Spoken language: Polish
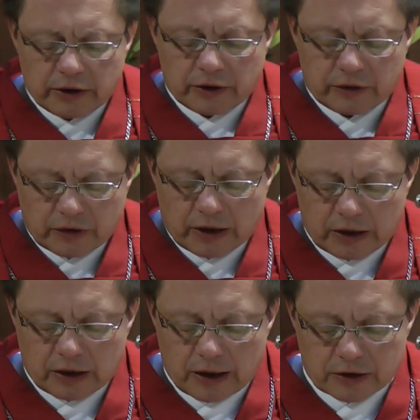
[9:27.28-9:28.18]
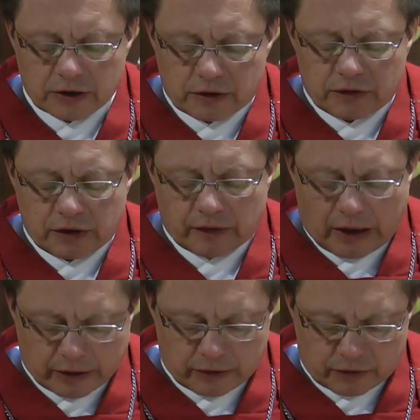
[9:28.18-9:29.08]
y, chce ich leczyć z
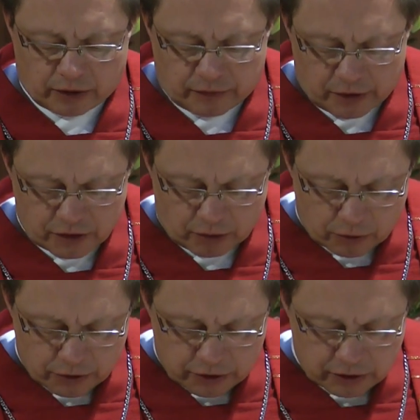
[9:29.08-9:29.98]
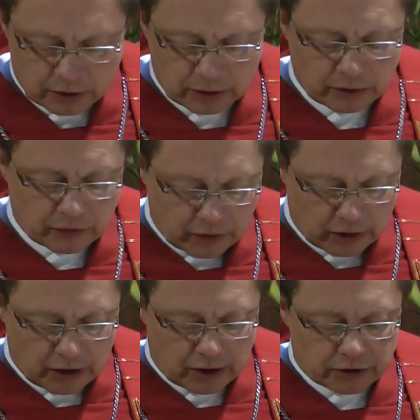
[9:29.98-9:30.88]
niewiary i z zatwardziałości. Chce
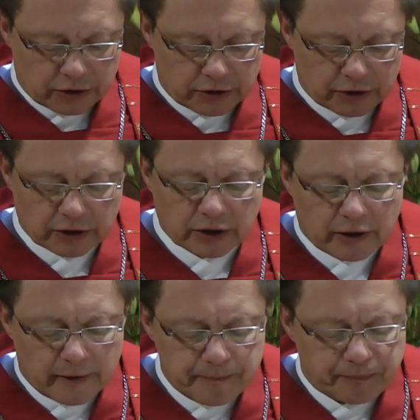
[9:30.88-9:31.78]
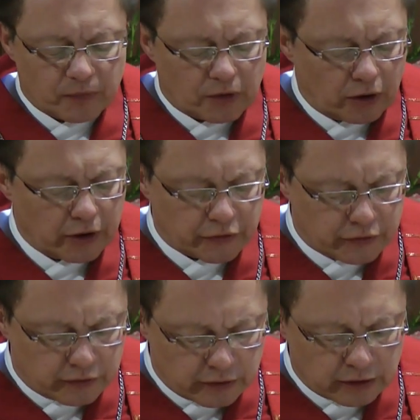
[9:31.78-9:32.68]
ich leczyć i to
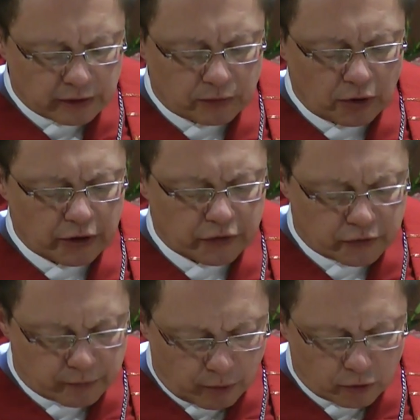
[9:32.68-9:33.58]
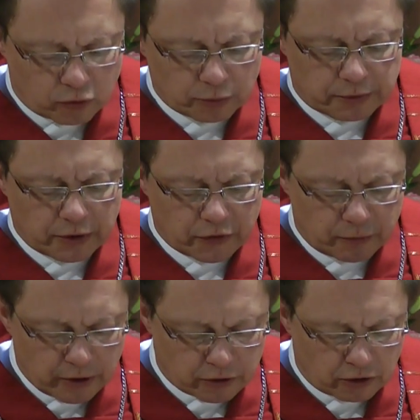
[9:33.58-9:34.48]
jest, y, to jest sposób, to jest
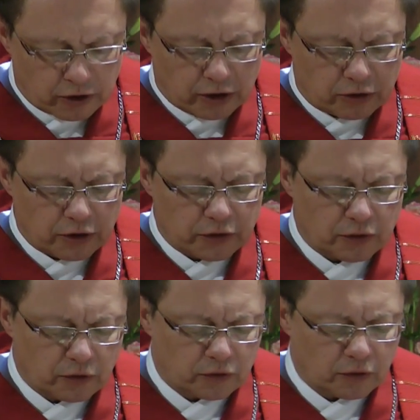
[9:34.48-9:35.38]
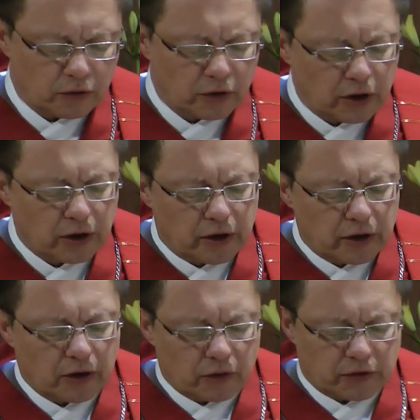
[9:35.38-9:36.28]
metoda, to jest to, co
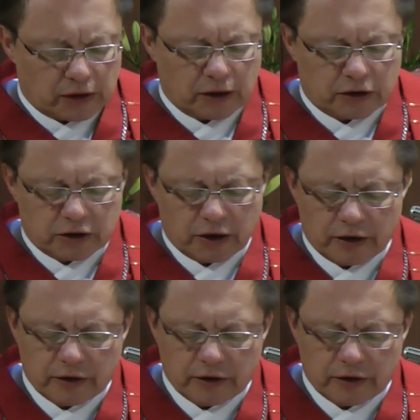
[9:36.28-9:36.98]
ostatecznie